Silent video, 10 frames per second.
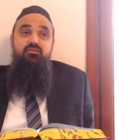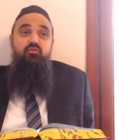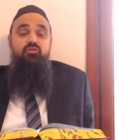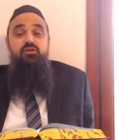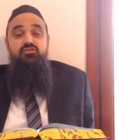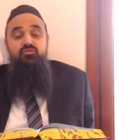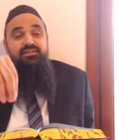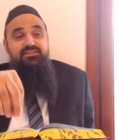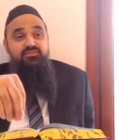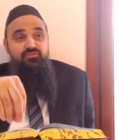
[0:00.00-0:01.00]
Donc,
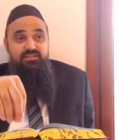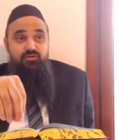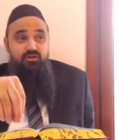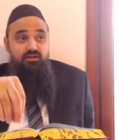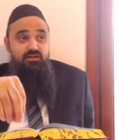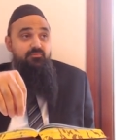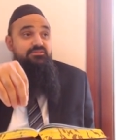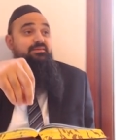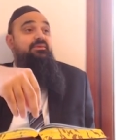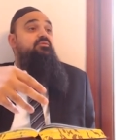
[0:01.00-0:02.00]
son action, c'est quoi
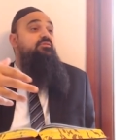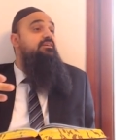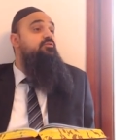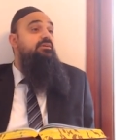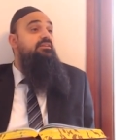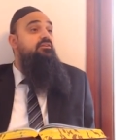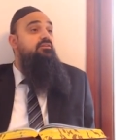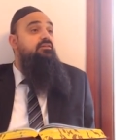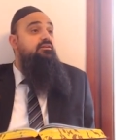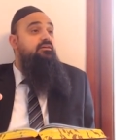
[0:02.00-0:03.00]
Comment s'appelle son action maintenant